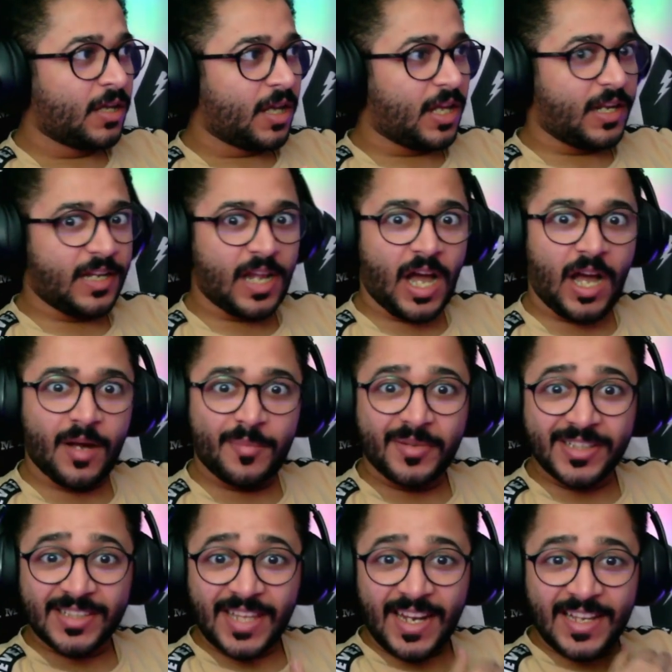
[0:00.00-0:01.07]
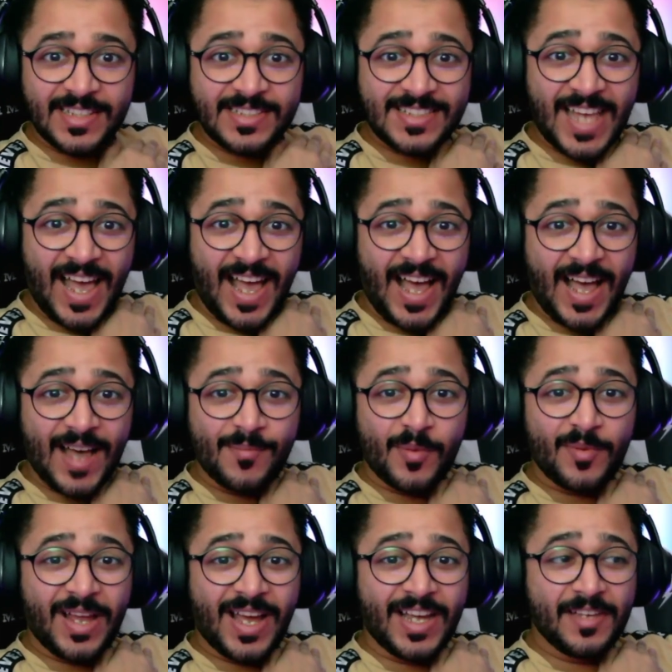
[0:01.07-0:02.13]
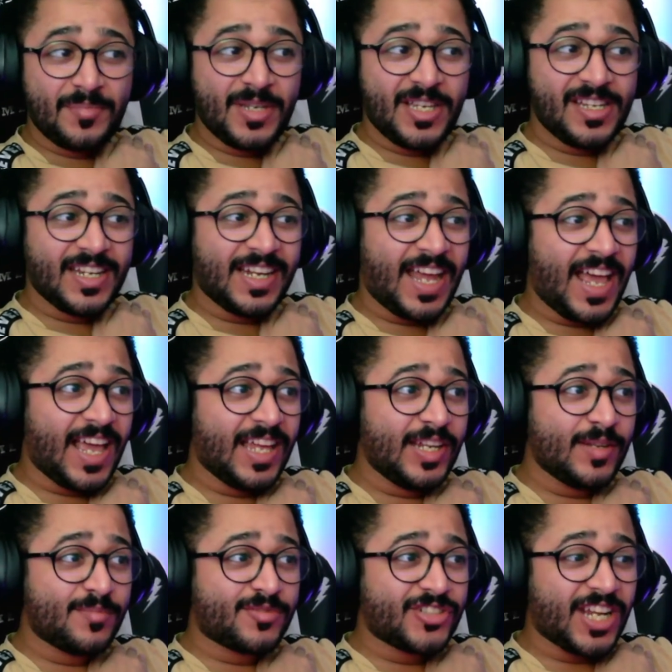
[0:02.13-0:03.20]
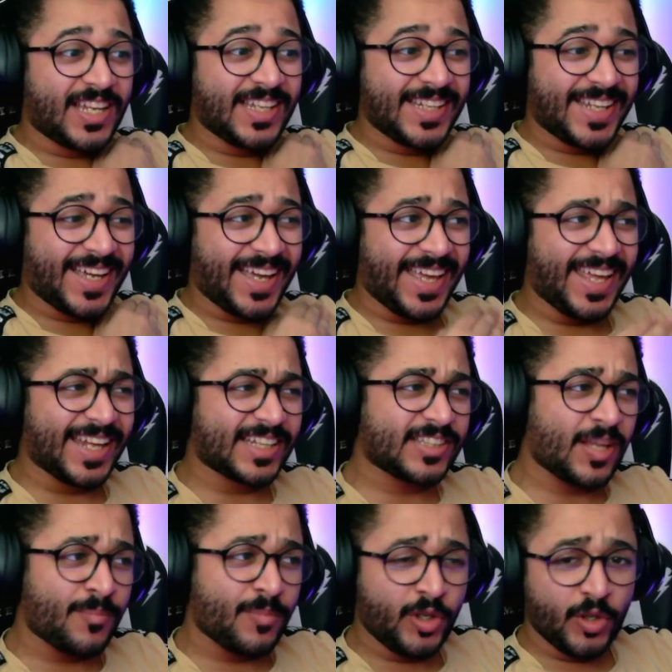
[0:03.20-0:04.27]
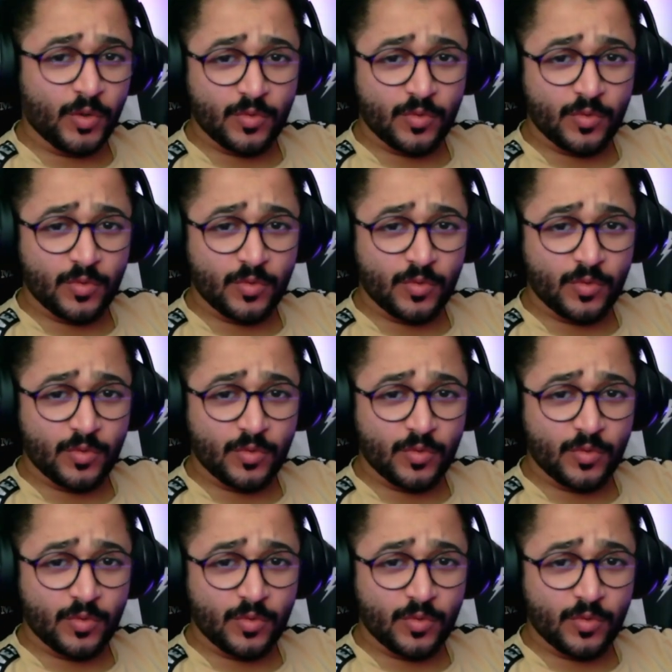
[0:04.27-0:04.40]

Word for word: اللاعب انطلق سحب بلاعبين الاهلي بشكل غير طبيعي